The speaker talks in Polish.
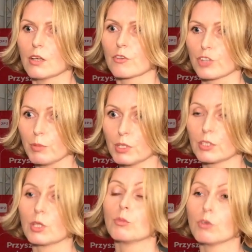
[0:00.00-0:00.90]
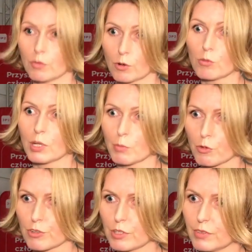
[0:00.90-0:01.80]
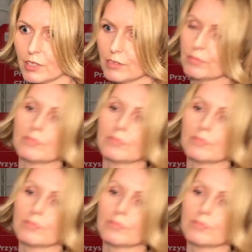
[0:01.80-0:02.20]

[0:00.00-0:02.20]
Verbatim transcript: Żeby to było w ogóle możliwe,